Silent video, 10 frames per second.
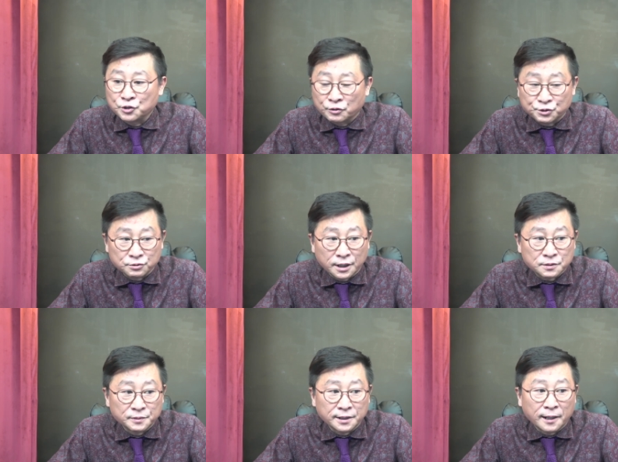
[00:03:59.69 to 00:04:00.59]
역설을
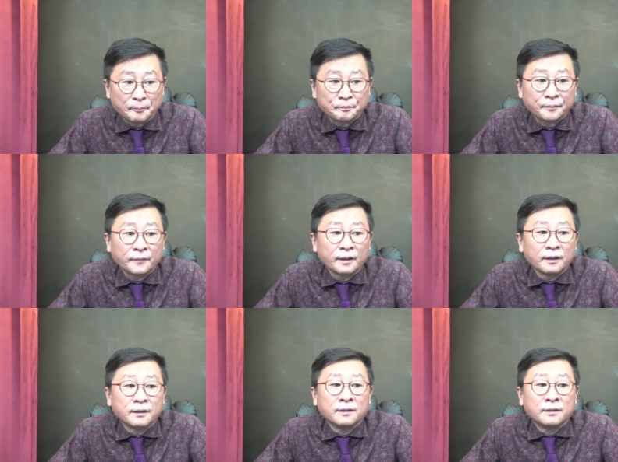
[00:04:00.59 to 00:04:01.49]
했습니다.
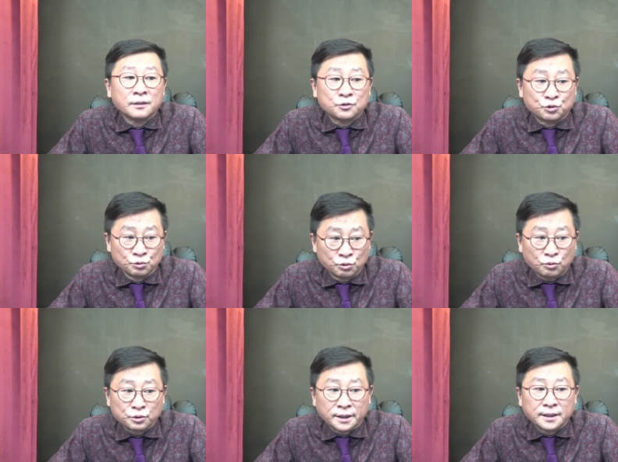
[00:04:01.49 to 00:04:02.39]
중국
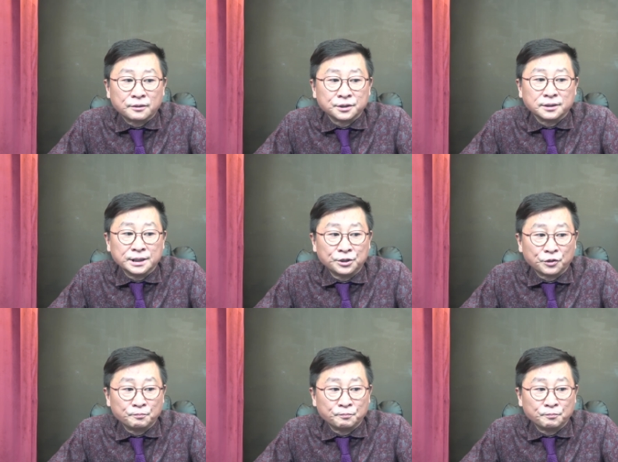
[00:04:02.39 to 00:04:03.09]
공산당은 이런